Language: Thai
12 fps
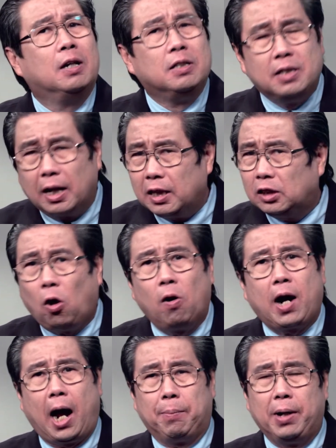อย่างที่สอง
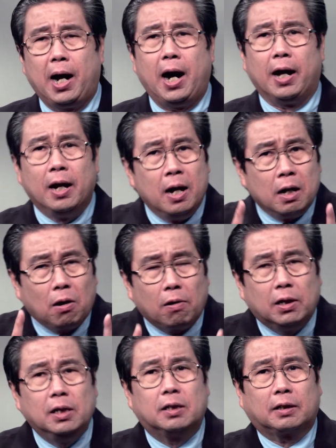ขาดไม่ได้ ก็
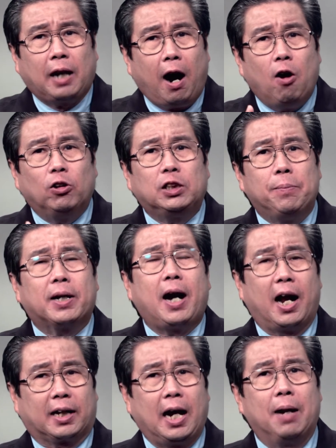คือเขาจะไม่ขา
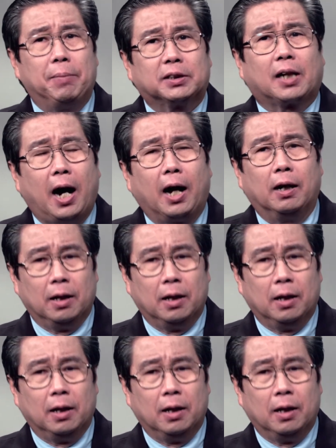ดการนมัสการ